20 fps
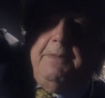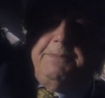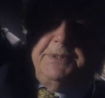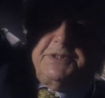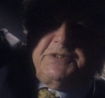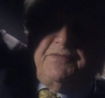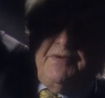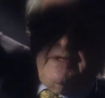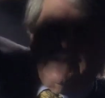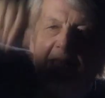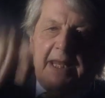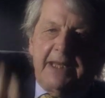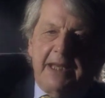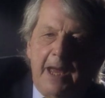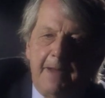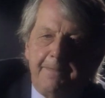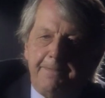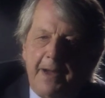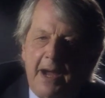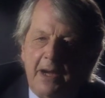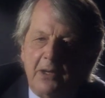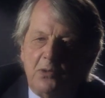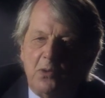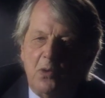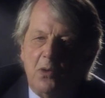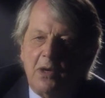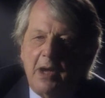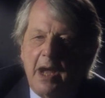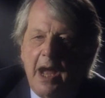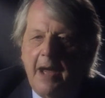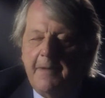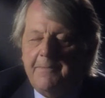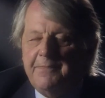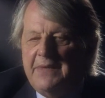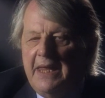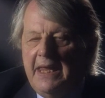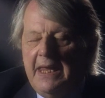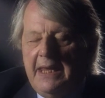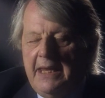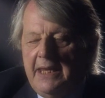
bis wir dann nach Pankow kamen.